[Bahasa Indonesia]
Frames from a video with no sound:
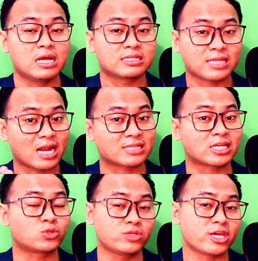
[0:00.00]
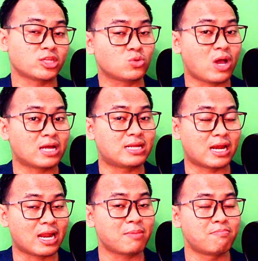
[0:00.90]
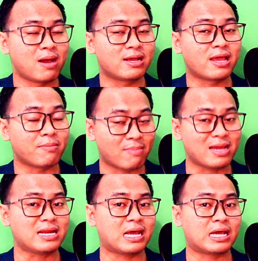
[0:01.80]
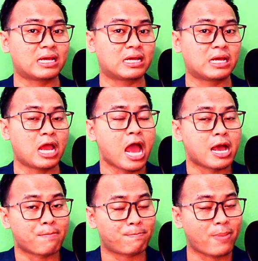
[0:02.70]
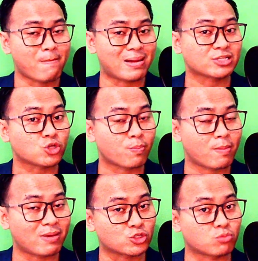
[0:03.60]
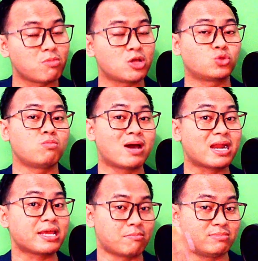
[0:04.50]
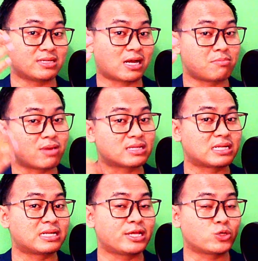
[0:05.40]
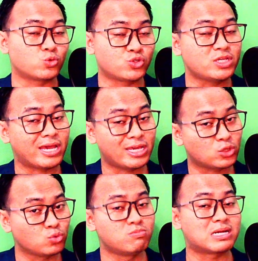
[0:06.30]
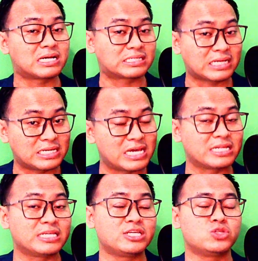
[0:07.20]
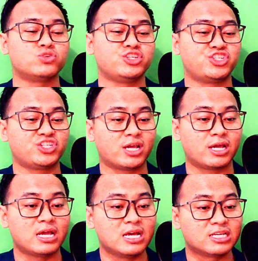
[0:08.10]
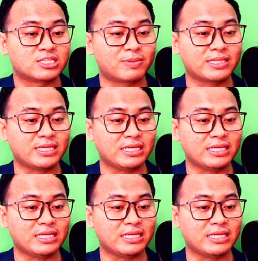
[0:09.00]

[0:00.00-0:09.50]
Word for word: Salah satunya itu adalah bagaimana pemasok-pemasok batu bara yang misalkan berasal dari Rusia itu berasal dari Indonesia. Seperti